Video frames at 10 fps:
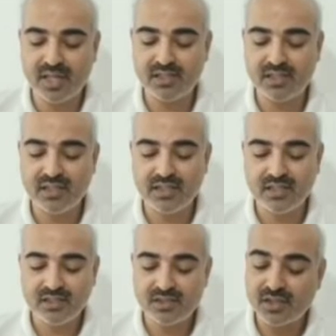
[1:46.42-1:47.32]
ఏదో
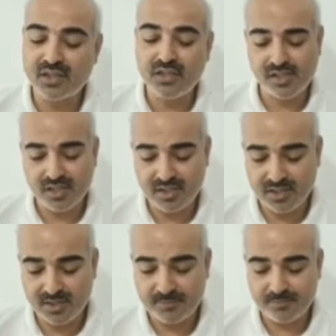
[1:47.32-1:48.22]
ఏదో పొందాలని
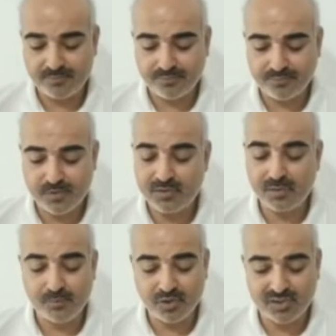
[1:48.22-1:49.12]
పరుగులు తీస్తూ
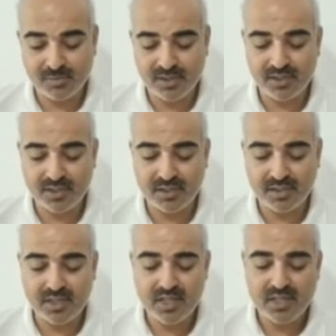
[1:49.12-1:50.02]
ఉంటారు
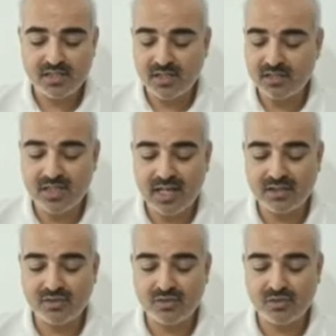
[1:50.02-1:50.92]

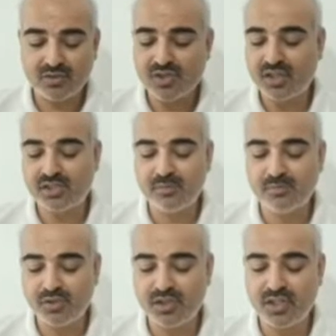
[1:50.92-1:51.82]
బాహ్య విషయాల వైపు
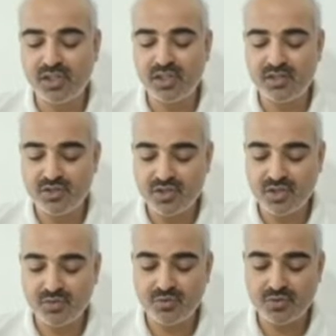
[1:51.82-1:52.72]
పరుగులు
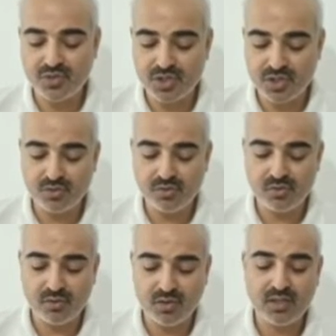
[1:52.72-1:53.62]
పెట్టేదానికంటే
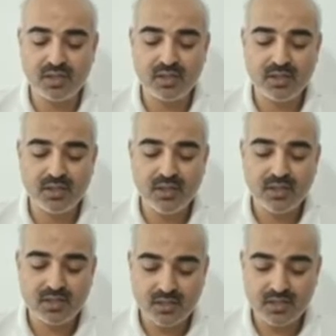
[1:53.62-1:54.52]
మనసుని
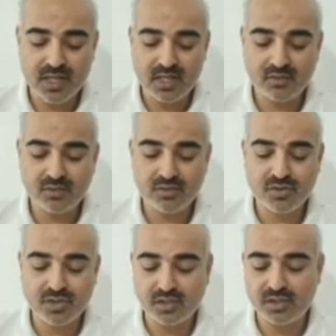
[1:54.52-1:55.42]
అంతర్ముఖంగా
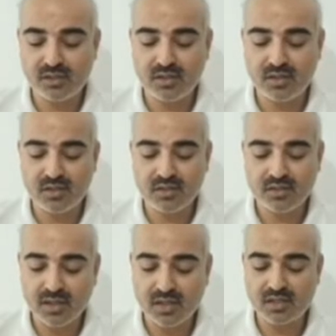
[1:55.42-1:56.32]
చేయటం కూడా
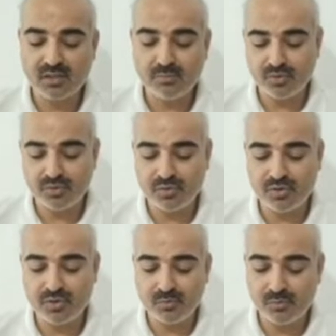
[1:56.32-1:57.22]
చాలా కష్టమే
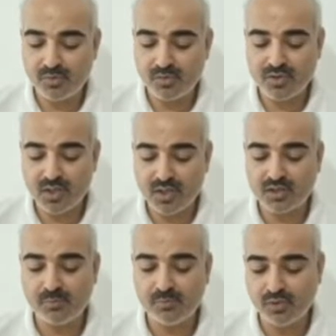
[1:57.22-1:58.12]

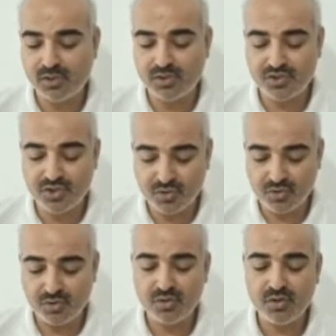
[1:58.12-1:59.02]
స్థూలమైన
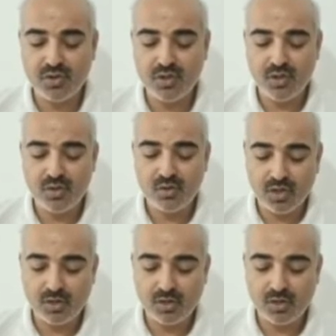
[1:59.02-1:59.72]
వాటిని సమాప్తం